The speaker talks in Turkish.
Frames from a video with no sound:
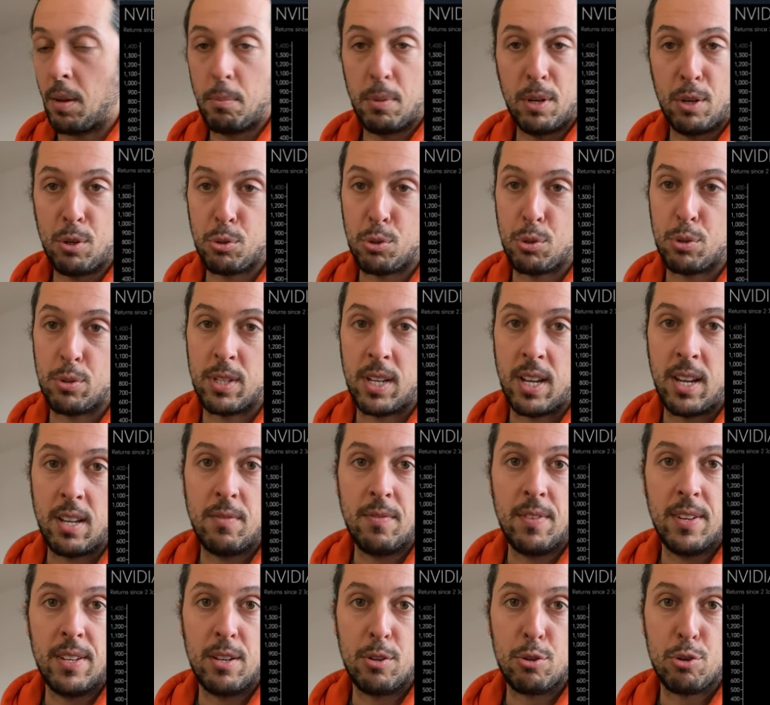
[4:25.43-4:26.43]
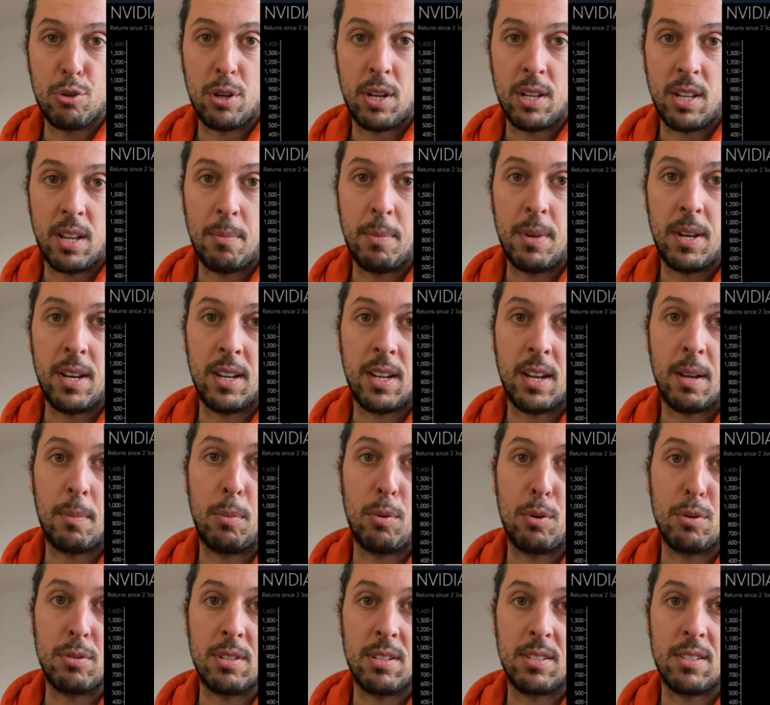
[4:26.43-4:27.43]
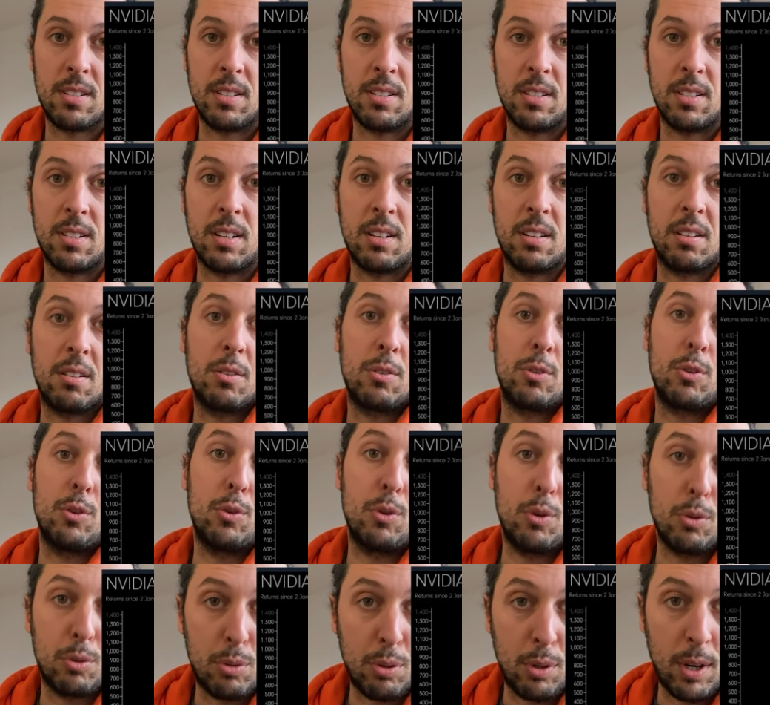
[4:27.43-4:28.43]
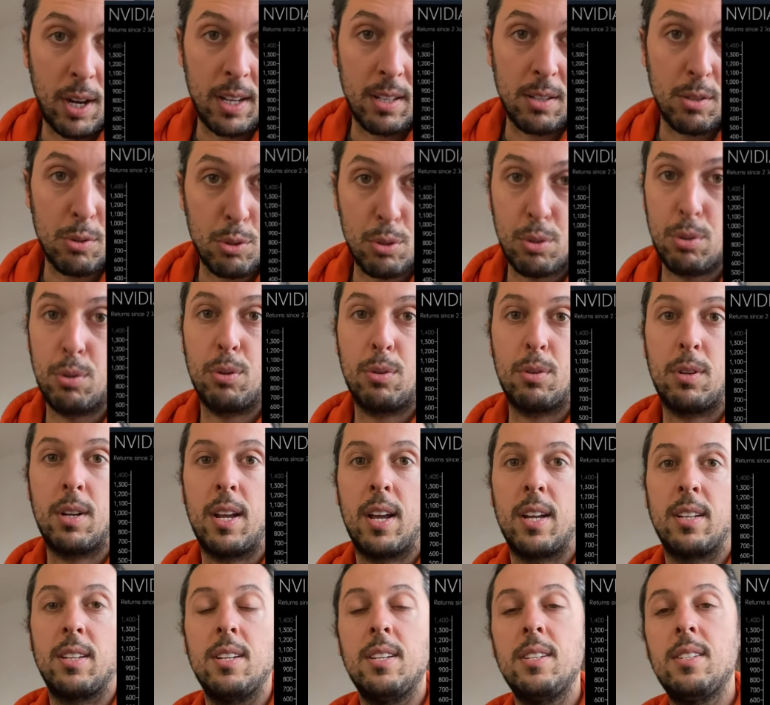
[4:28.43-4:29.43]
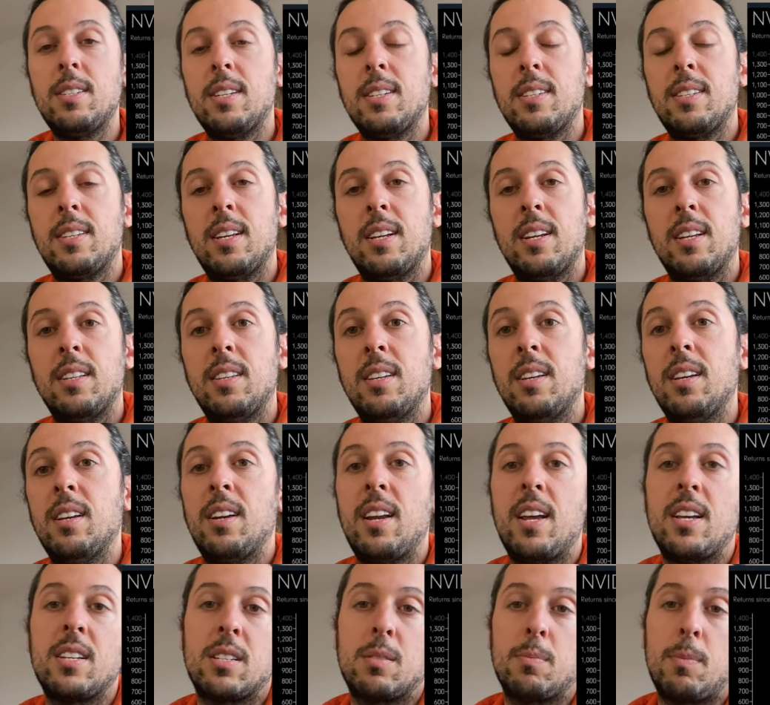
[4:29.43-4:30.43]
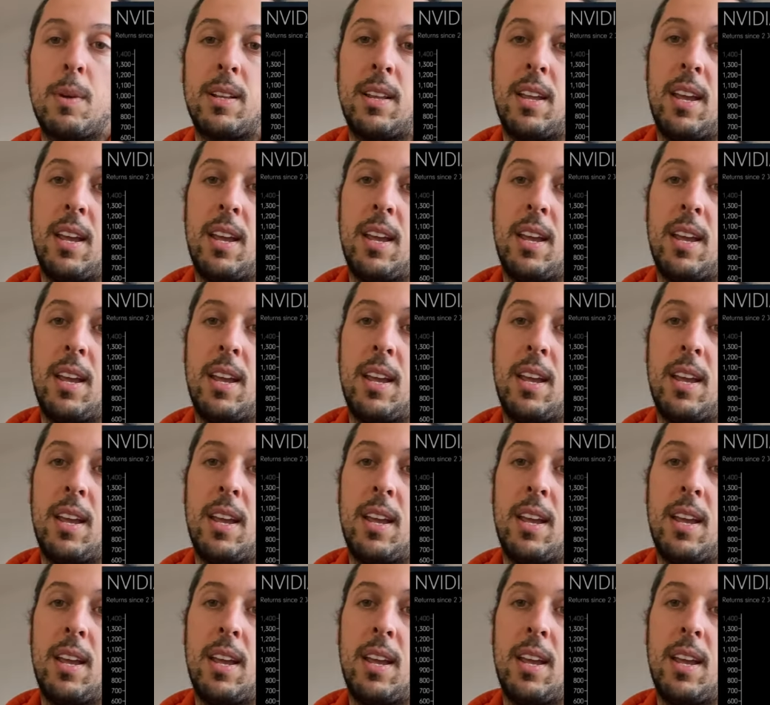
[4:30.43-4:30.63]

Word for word: biliyorsunuz Nvidia şu an Amerika borsasını götüren, sürükleyen hisse senedi resmen